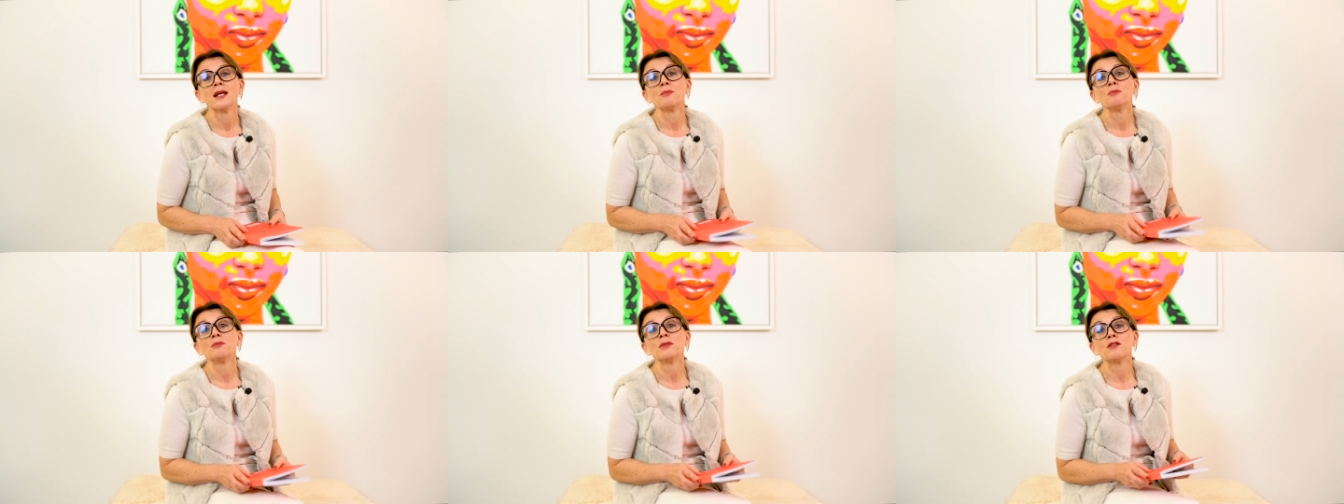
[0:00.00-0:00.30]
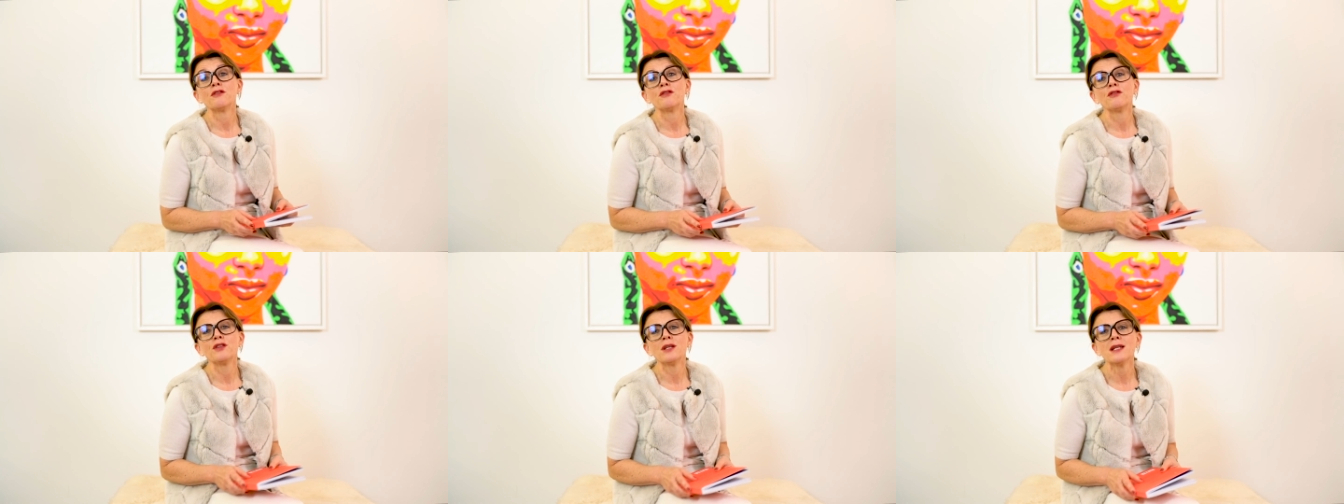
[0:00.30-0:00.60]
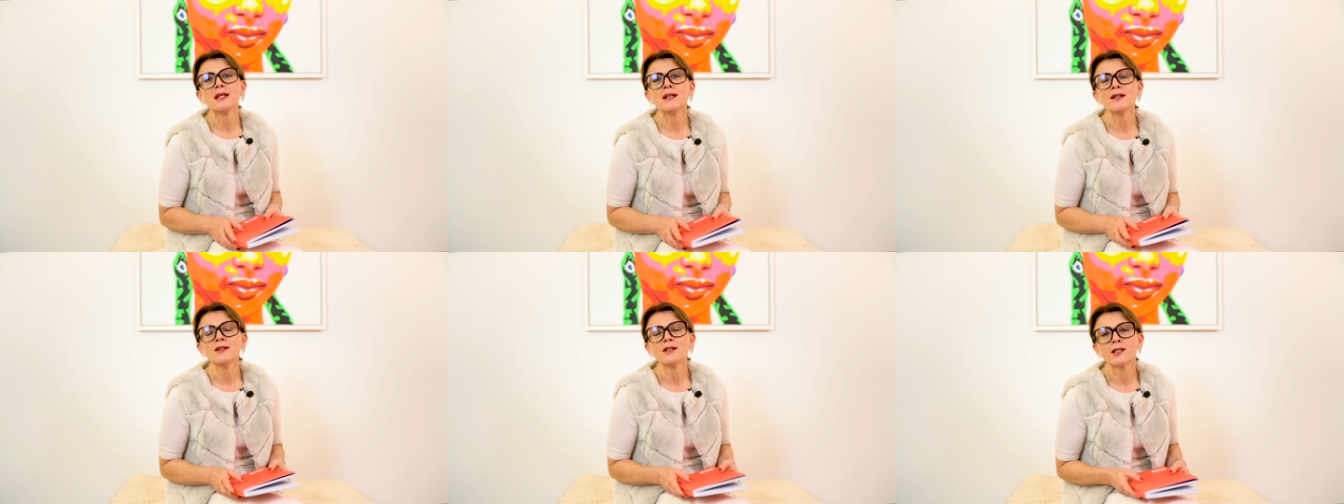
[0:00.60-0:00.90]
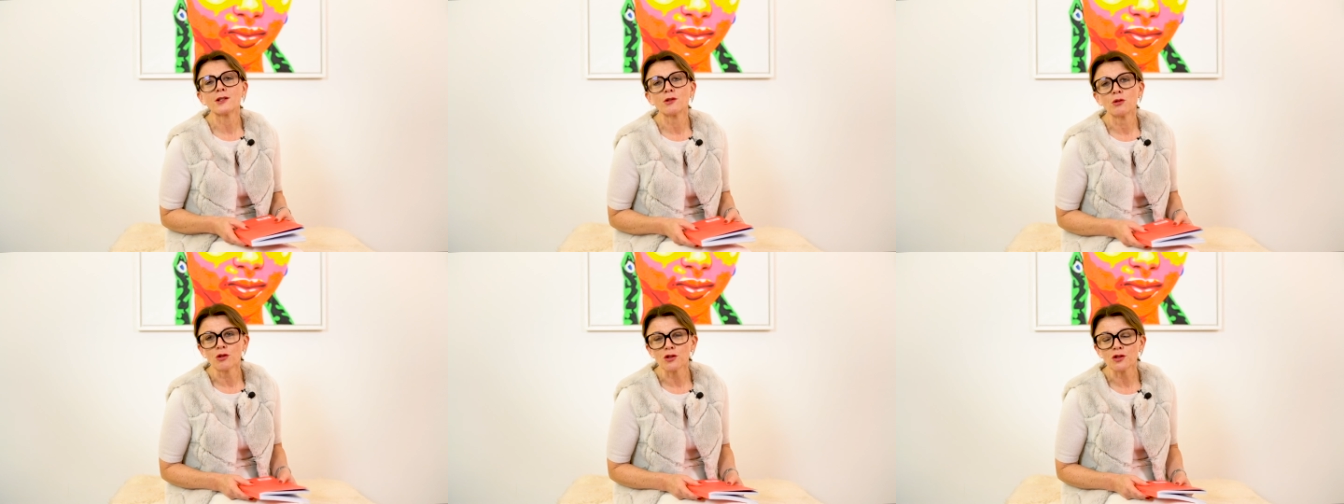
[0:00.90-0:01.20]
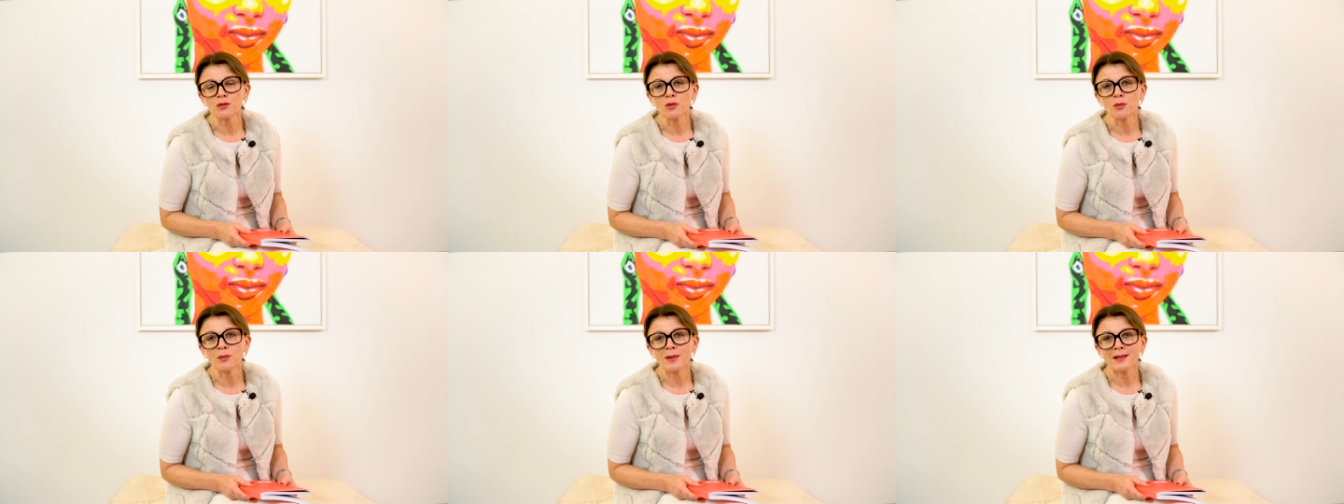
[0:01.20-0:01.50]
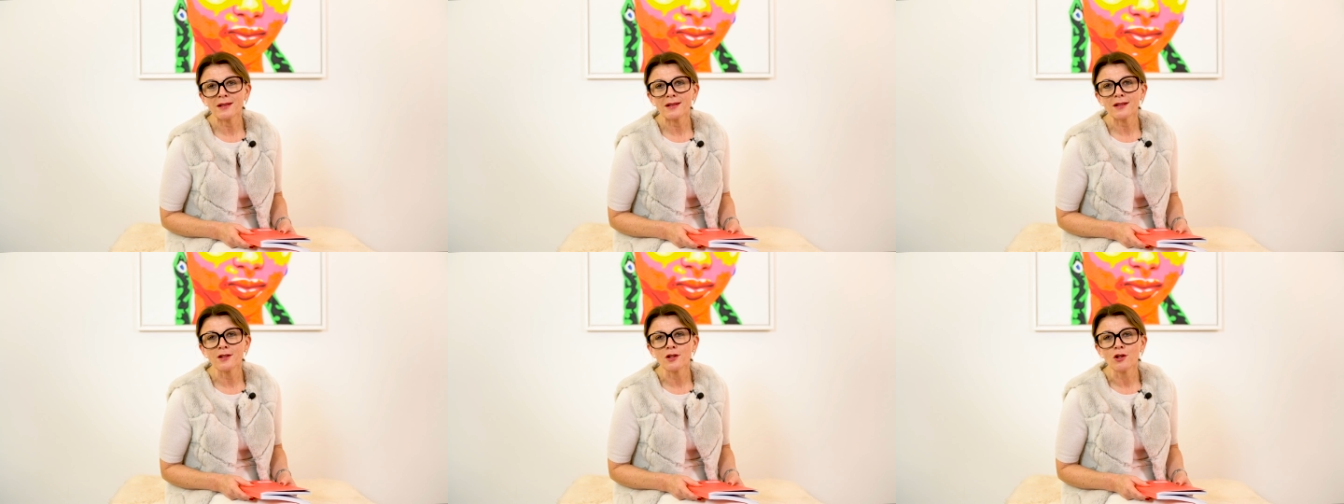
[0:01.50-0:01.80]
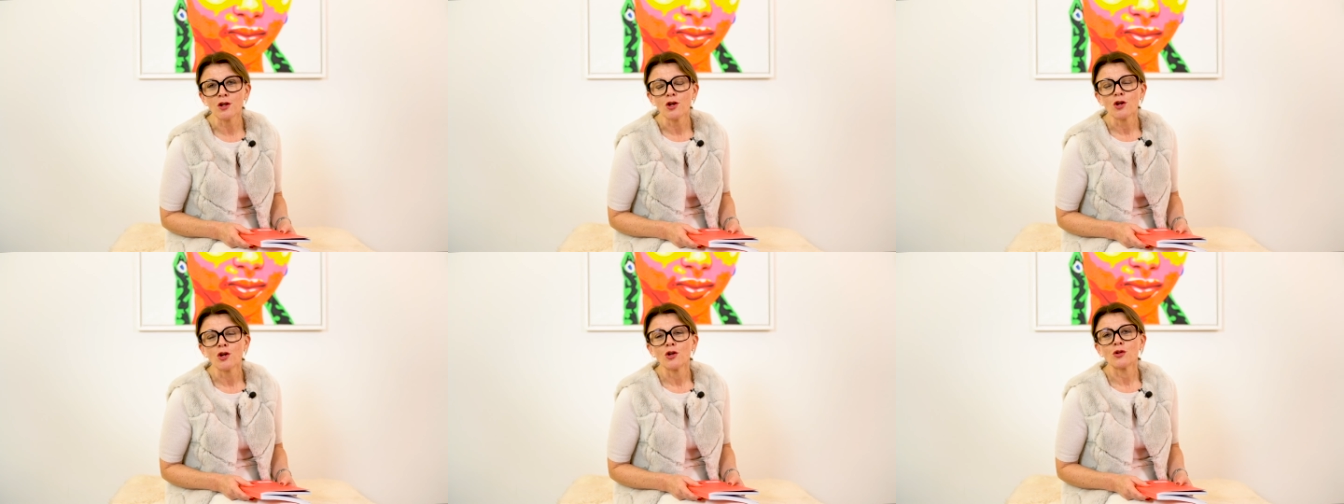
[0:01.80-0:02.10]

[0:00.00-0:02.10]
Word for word: mit vielen Glücksmomenten